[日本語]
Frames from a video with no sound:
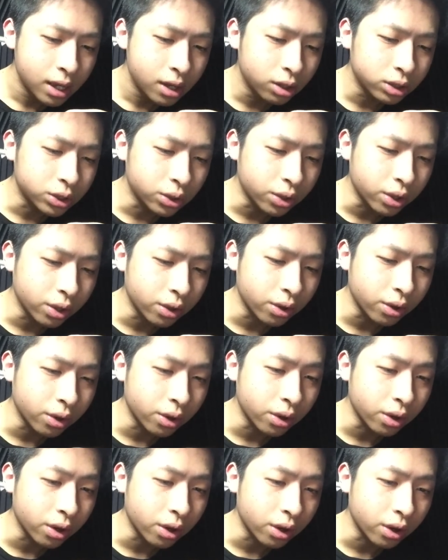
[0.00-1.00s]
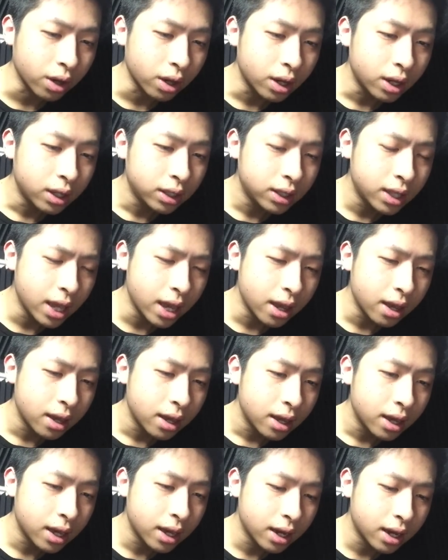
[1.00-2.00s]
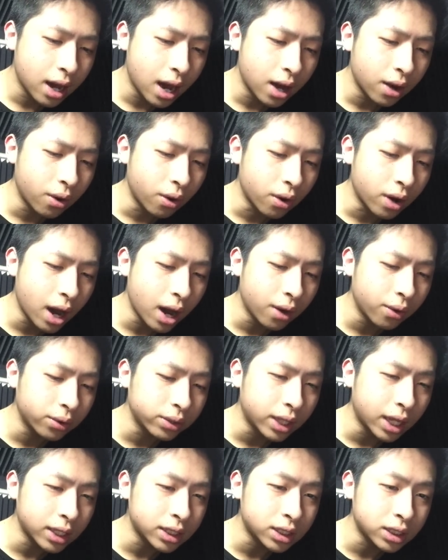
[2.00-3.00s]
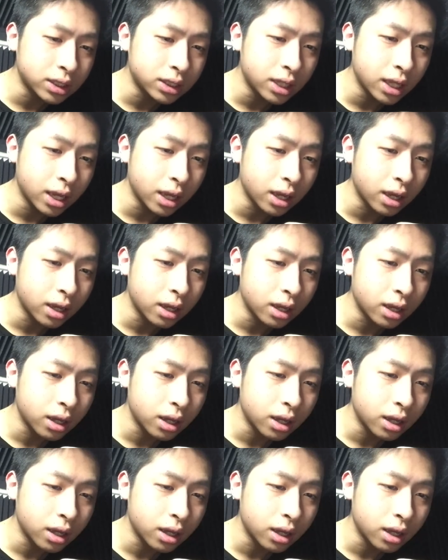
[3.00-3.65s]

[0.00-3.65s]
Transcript: よし、オッケー。で、えー、ガゴ、ガゴ出して、